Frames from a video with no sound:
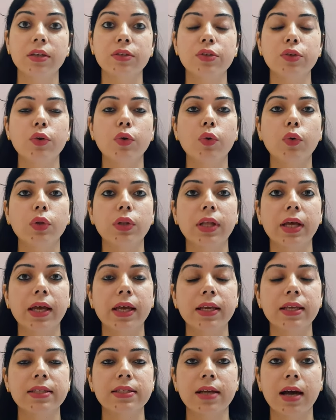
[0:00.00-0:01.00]
किसी को होता
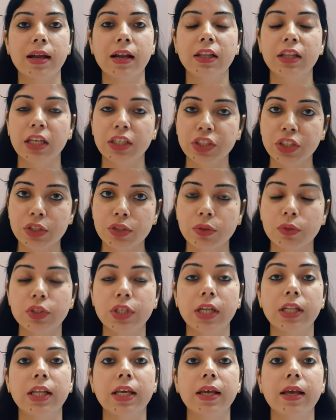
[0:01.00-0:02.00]
है कि स्कार अधेशंस हो
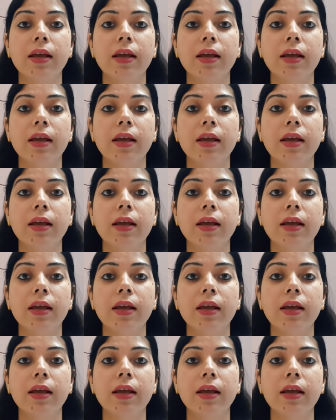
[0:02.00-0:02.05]
जाते